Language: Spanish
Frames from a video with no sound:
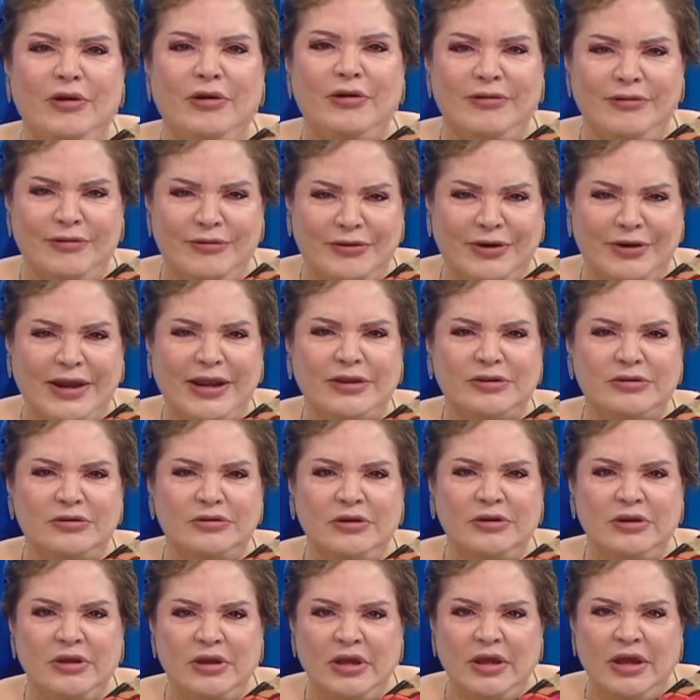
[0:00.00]
¿correcto?
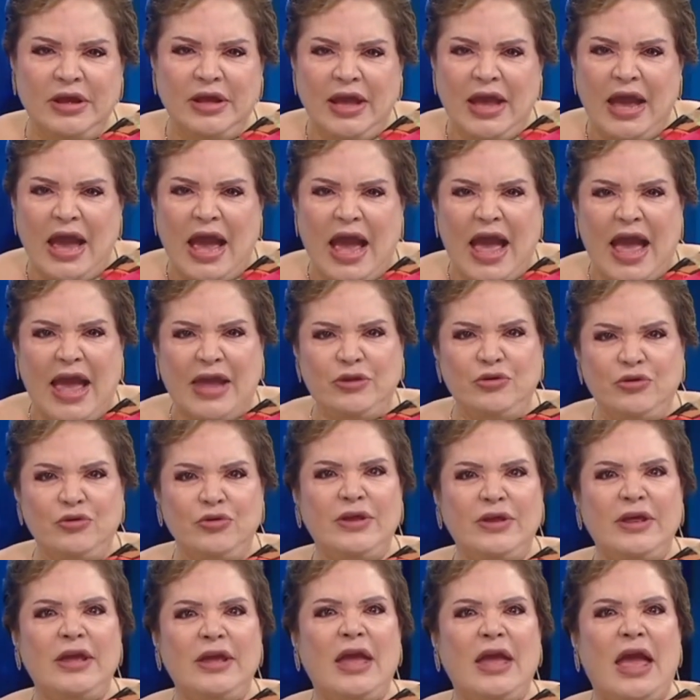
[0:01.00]

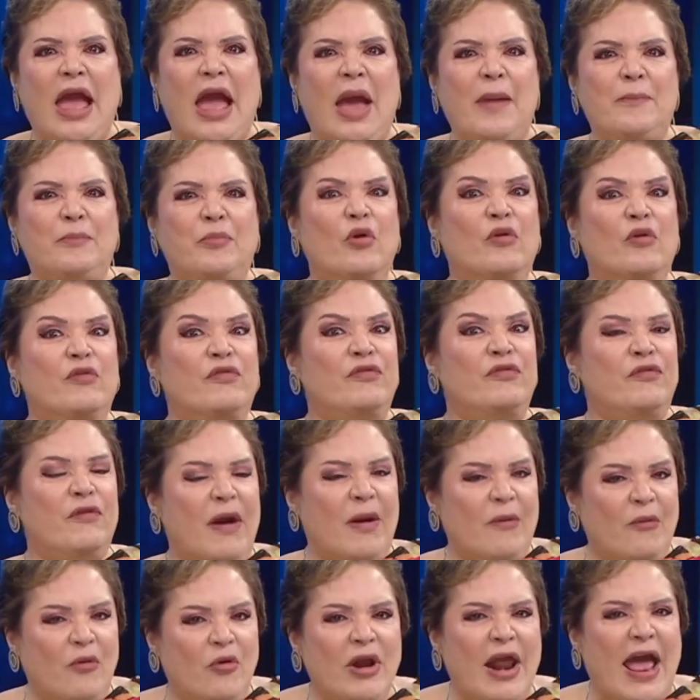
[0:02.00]
Ayuden, por
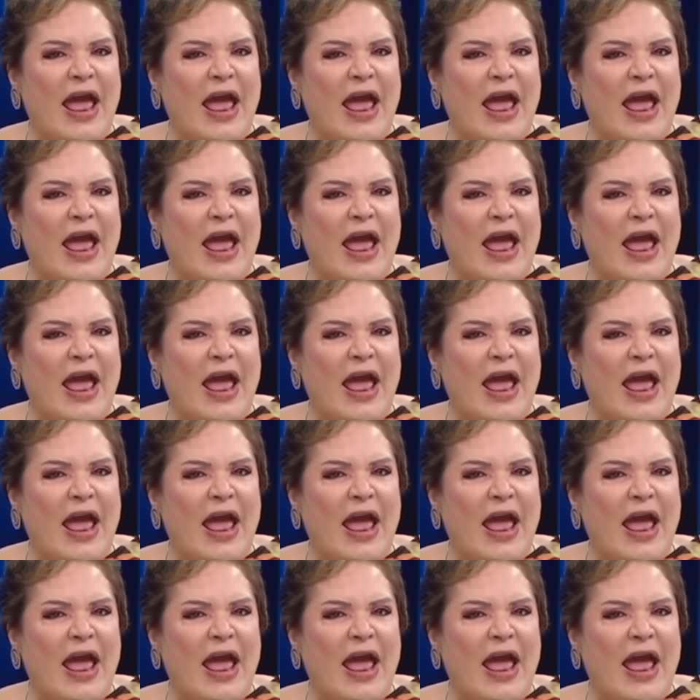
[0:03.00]
favor,